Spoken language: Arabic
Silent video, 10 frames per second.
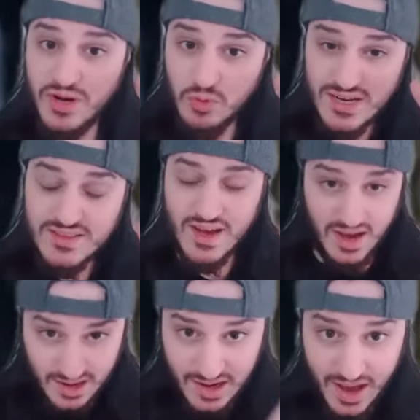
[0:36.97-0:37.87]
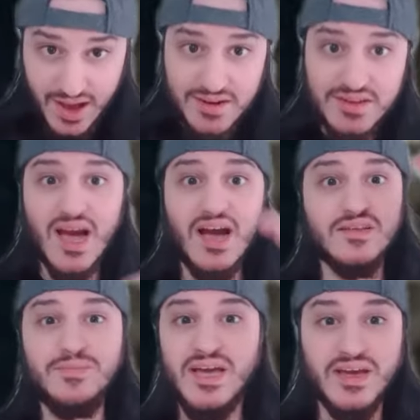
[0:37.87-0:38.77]
وقتها للآن قاعد
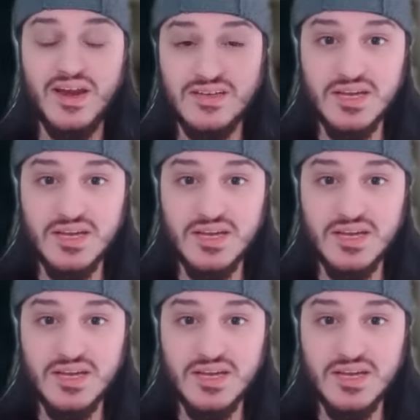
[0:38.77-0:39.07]
يبيع خنازير